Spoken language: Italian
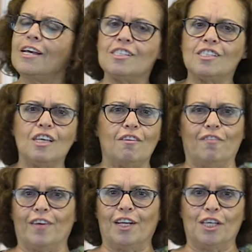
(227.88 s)
Sii
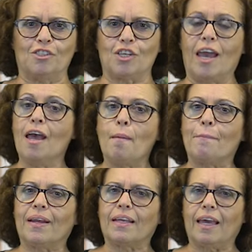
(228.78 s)
felice
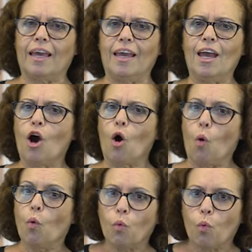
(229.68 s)
perché
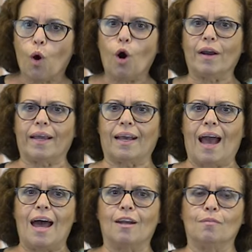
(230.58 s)
un cuore
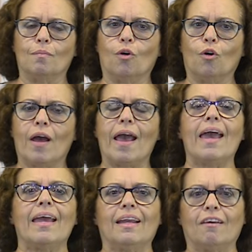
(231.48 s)
calmo
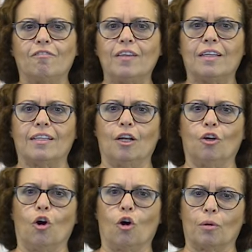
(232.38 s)
è la vita
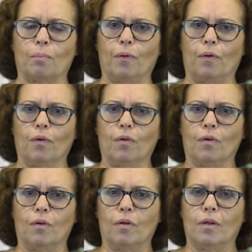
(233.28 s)
del corpo,
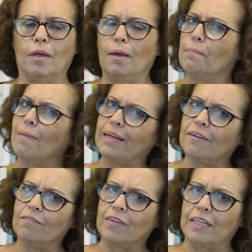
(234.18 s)
ma
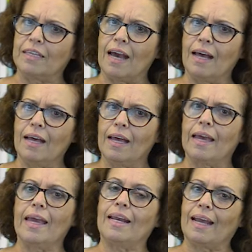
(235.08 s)
l'invidia
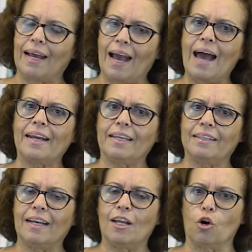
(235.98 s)
è la carie
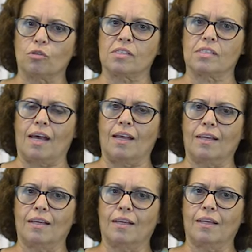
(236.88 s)
delle ossa.
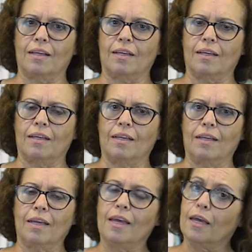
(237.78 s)

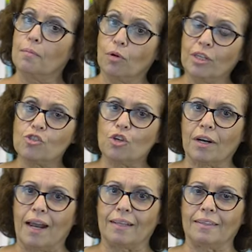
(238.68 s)
E buona
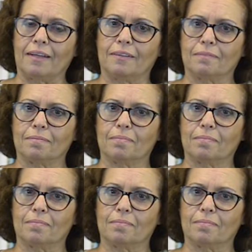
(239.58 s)
giornata.